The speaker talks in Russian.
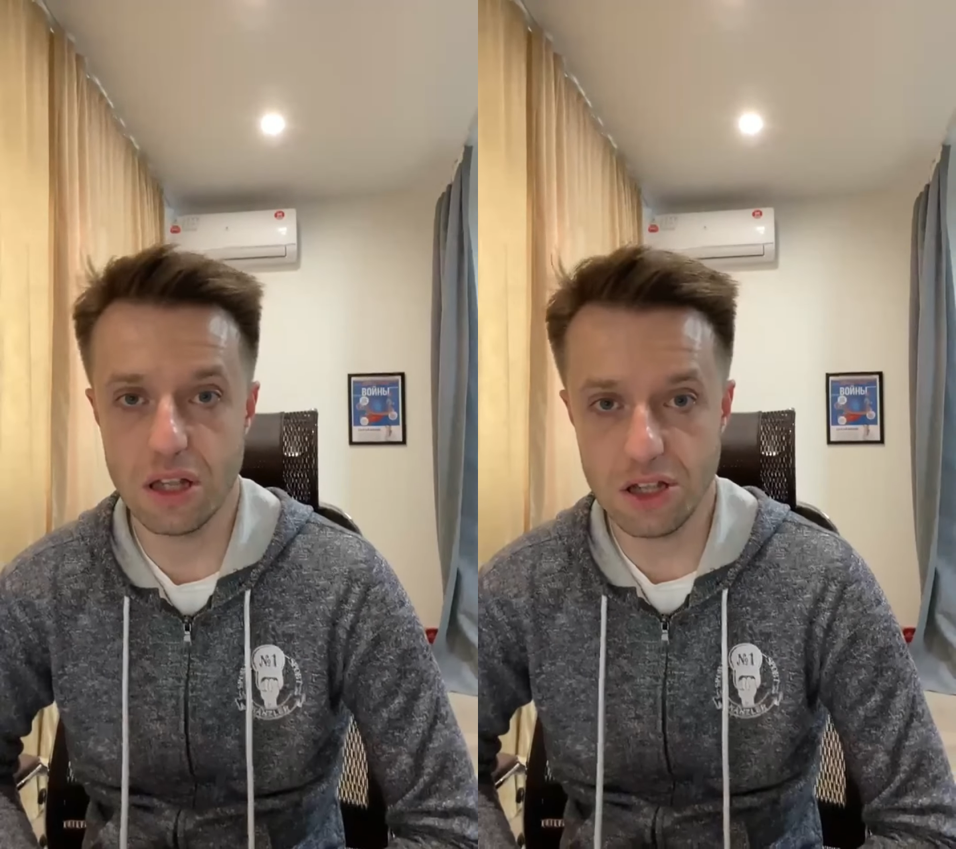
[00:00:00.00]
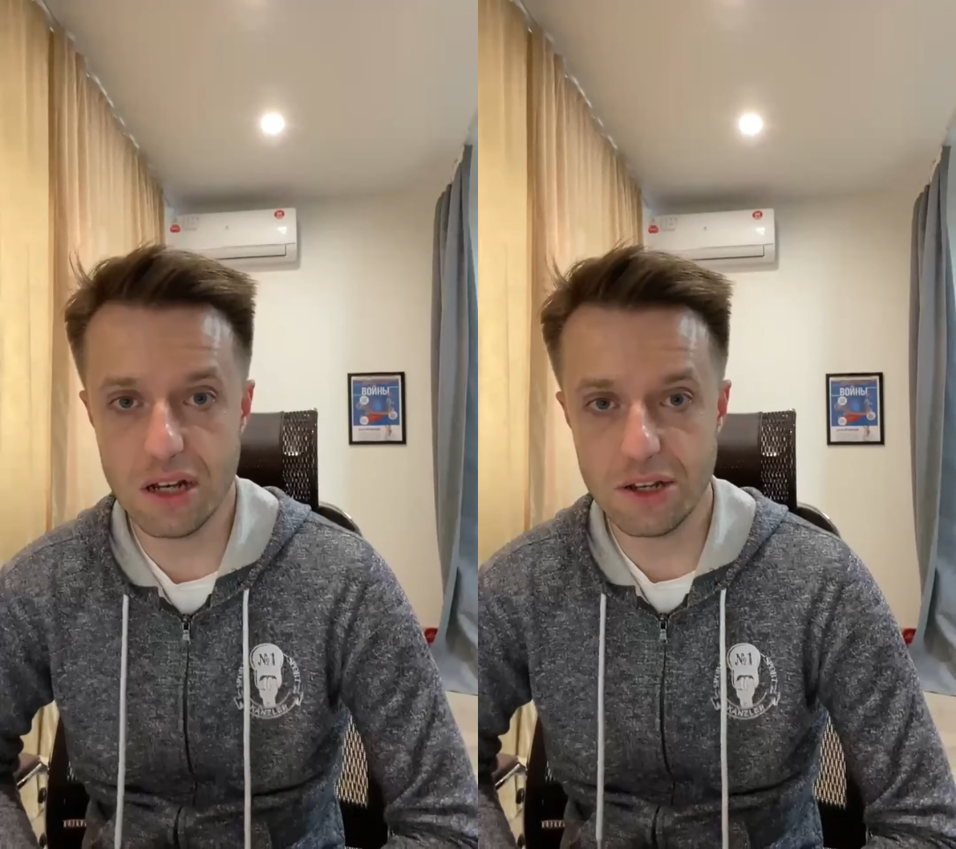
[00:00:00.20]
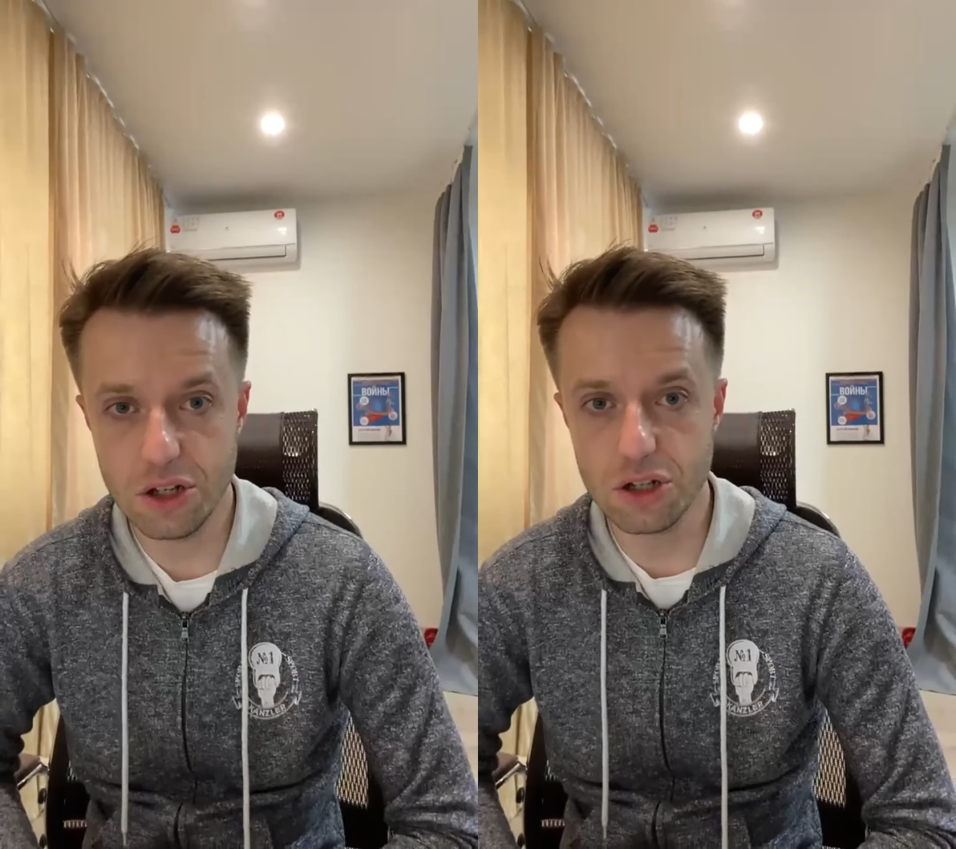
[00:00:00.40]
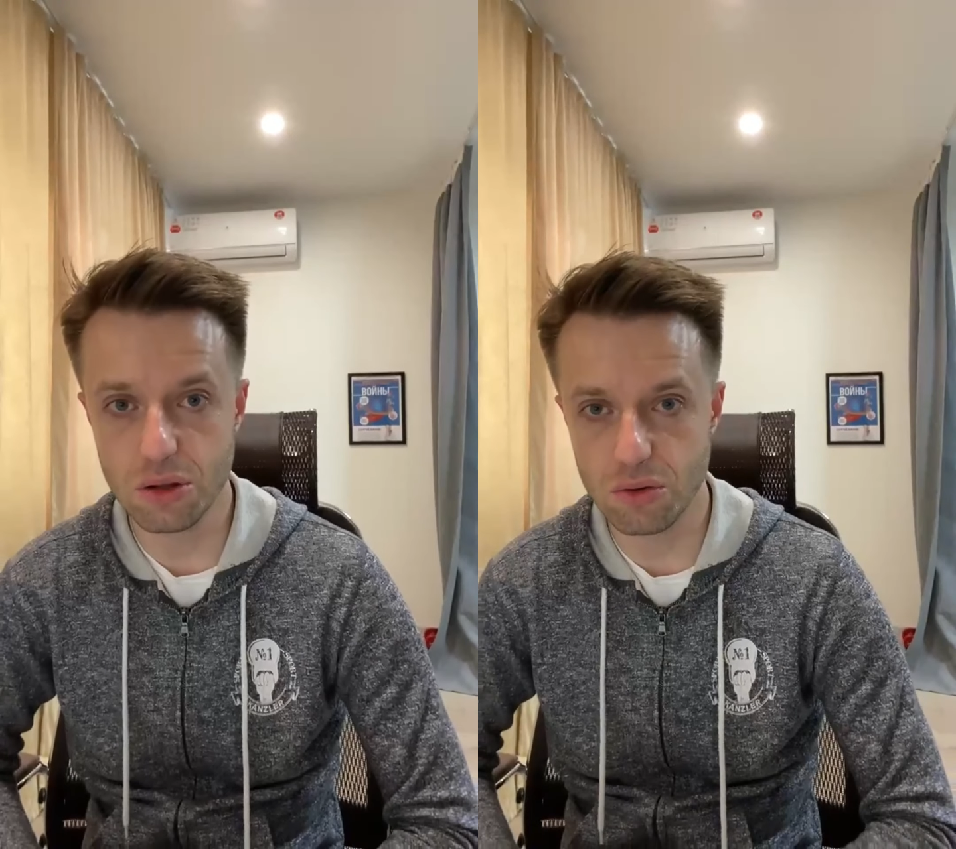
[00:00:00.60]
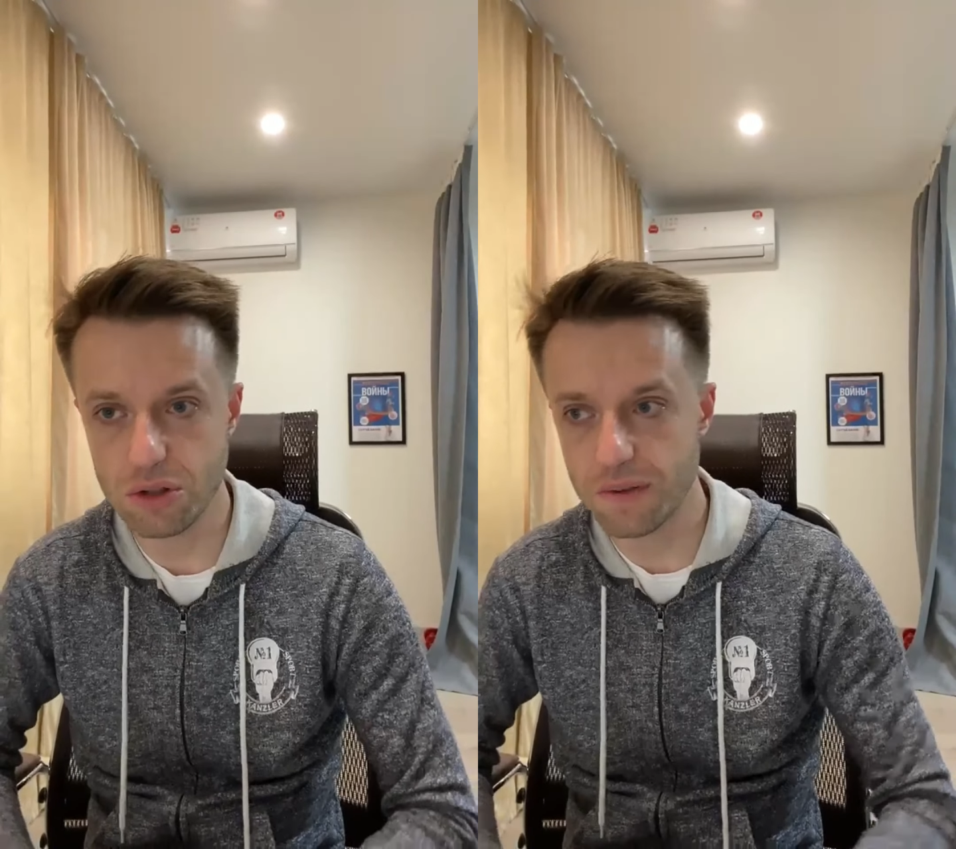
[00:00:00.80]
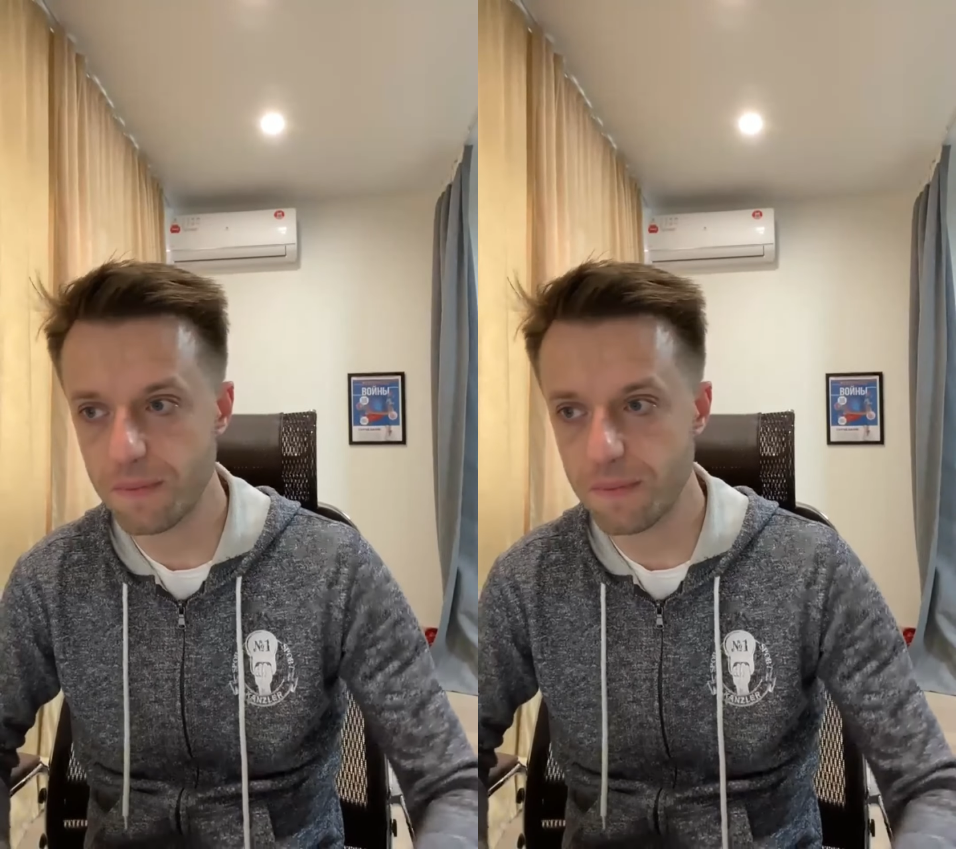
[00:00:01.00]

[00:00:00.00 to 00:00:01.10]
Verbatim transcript: начать лечить желудок.